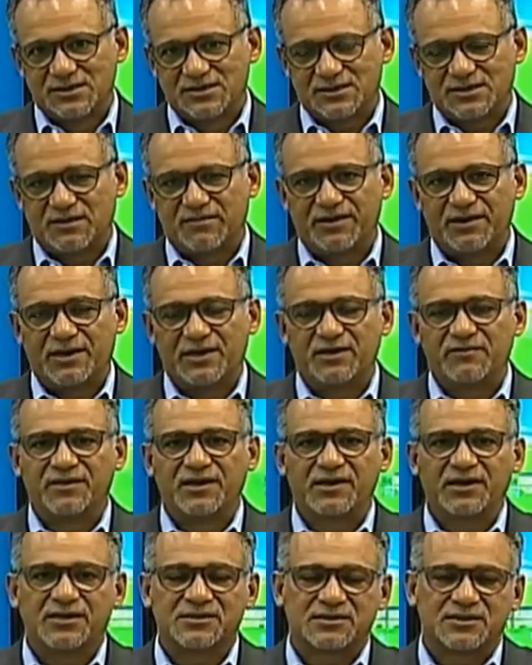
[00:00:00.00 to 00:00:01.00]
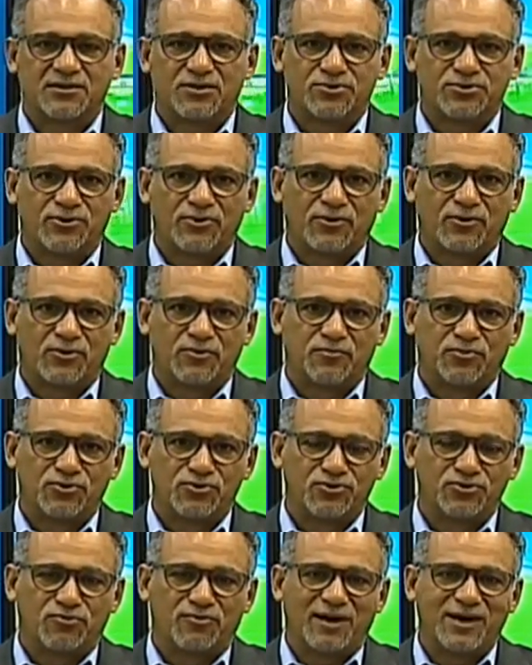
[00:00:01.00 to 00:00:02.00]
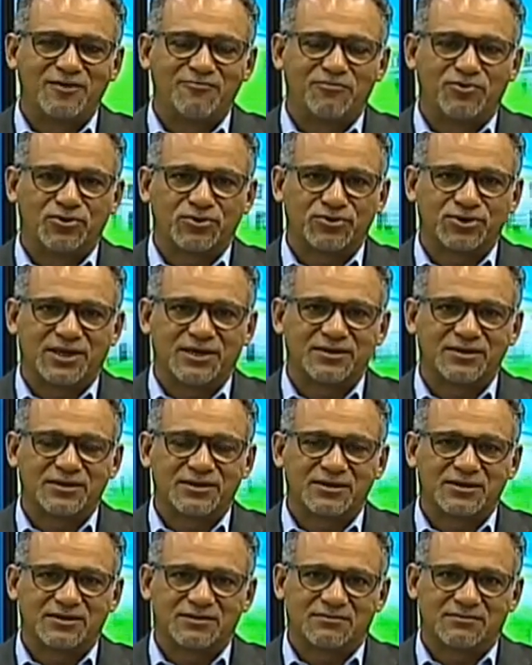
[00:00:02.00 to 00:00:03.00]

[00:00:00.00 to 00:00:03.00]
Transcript: Samaná debería ser otro de los puntos más importantes